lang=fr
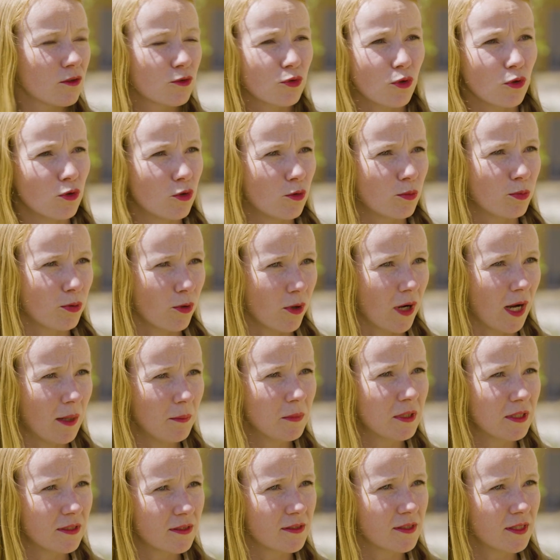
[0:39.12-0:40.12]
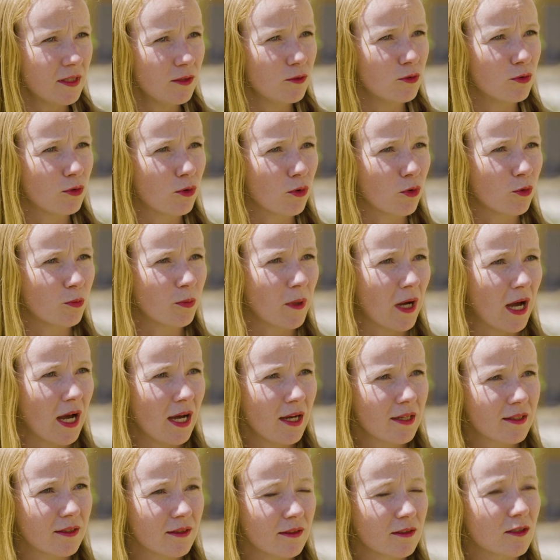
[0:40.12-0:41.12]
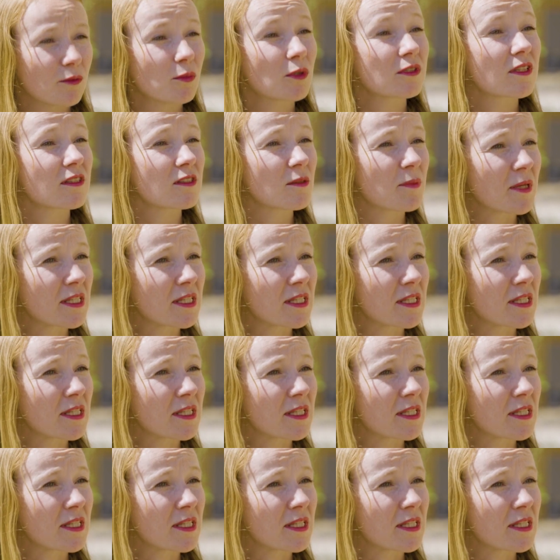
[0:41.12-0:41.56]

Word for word: sur le programme ici du groupe ARC. Comment ça s'est